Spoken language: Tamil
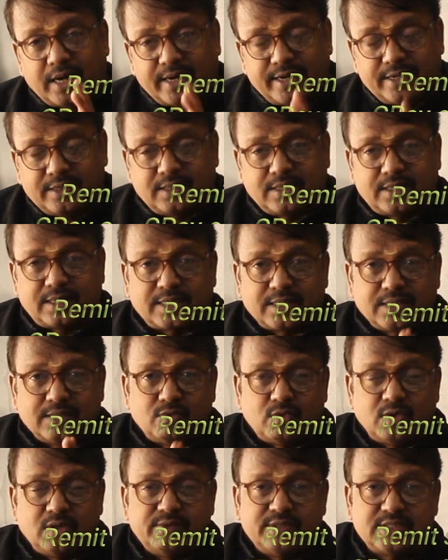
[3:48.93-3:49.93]
ஆனால் இந்த
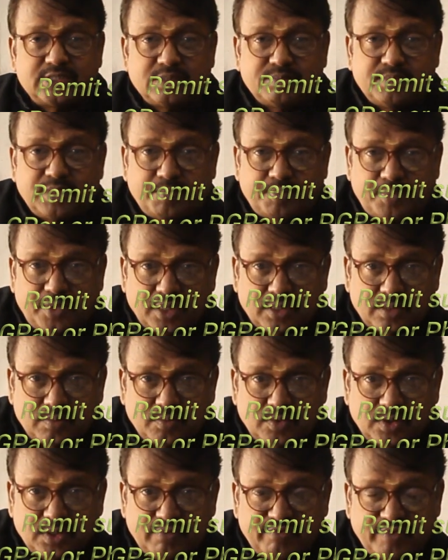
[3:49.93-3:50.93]
கடந்த ஒரு வருஷமாக
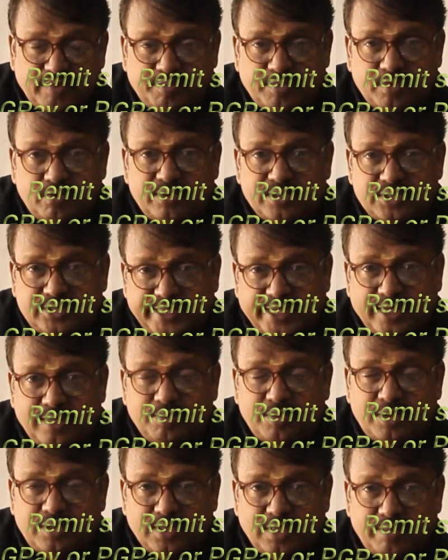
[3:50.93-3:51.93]
பார்க்கும்போது விப்ரோட
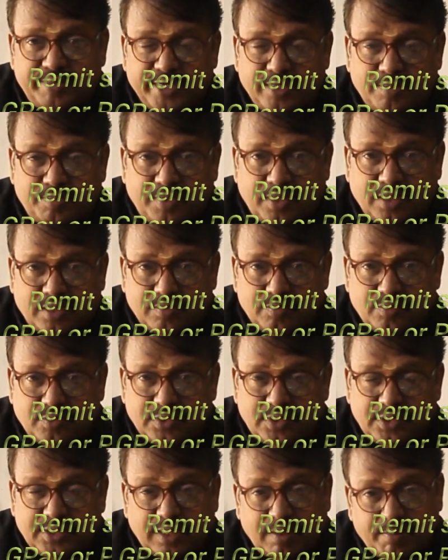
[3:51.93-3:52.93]
செயல்பாடு அப்படின்னு
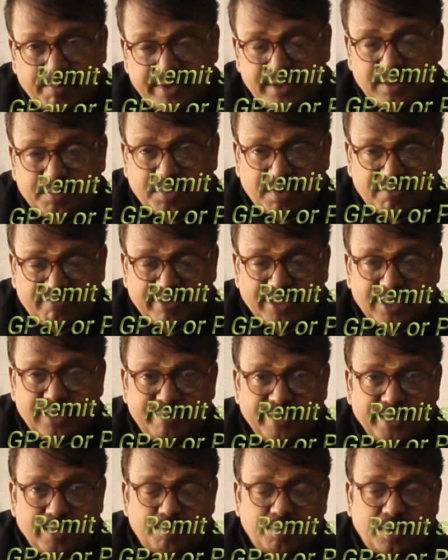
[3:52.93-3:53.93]
பார்க்கும்போது கம்பெனி
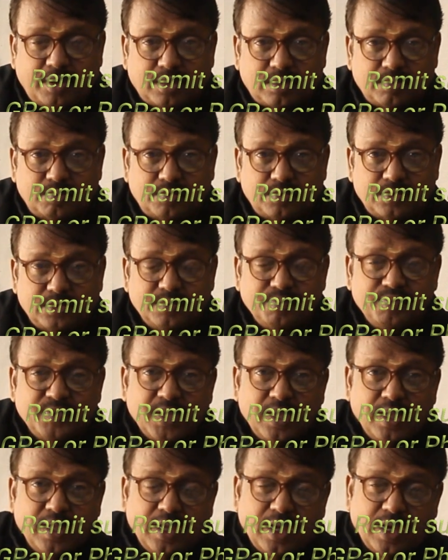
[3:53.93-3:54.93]
ப்ரொஃபைல் அப்படின்னு பார்க்கும்போது
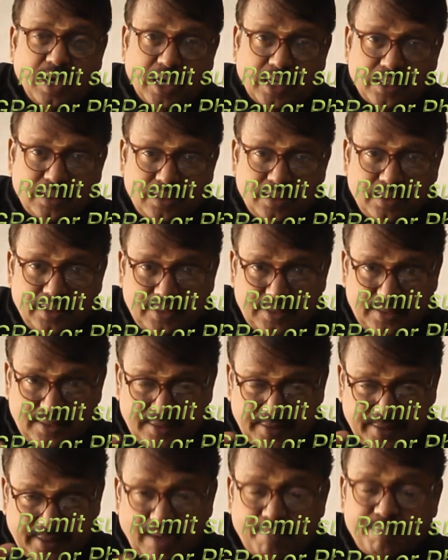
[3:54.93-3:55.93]
அந்த
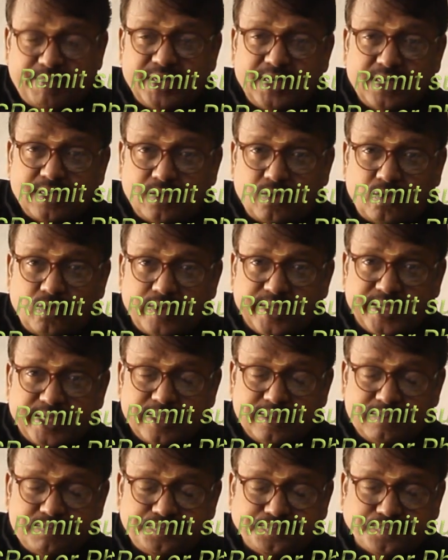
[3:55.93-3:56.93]
கம்பெனியில்
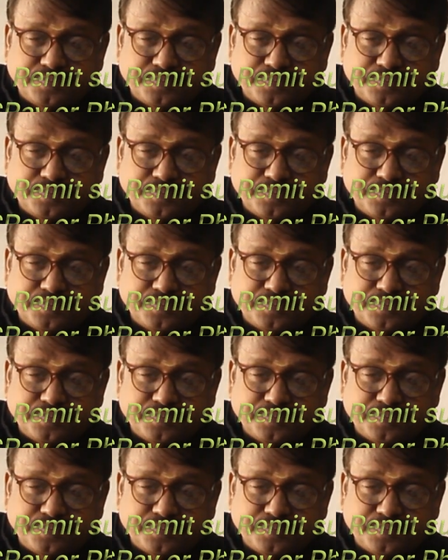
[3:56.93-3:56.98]
இருக்கக்கூடிய